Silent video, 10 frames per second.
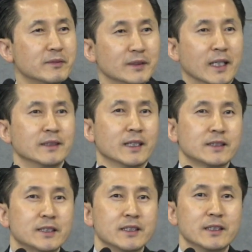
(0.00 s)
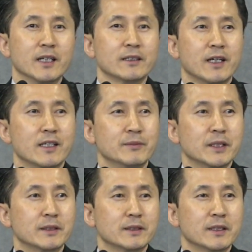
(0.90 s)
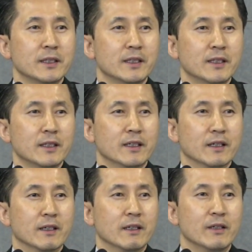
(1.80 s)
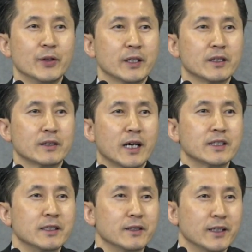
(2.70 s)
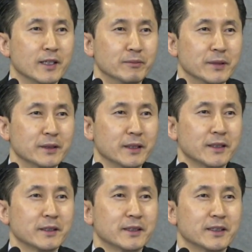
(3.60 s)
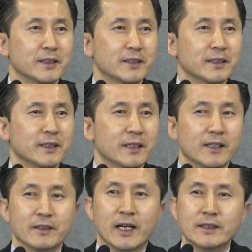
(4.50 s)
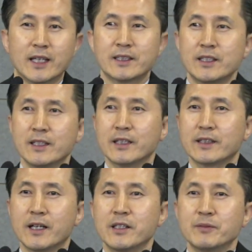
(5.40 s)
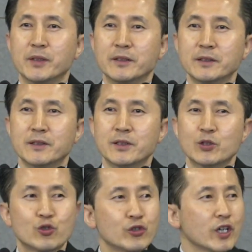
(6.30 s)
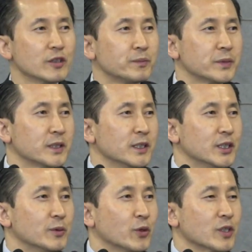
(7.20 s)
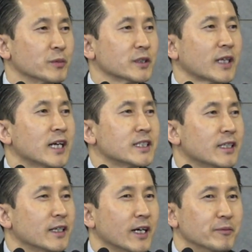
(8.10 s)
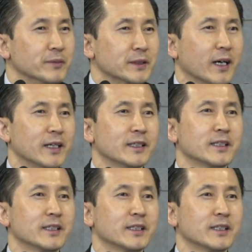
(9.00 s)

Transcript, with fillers: 낱낱이 이야기하려면 레위기를 어, 다시 읽어야 합니다. 낱낱이 이야기하려면 출애굽기 25장부터 다시 가야 합니다.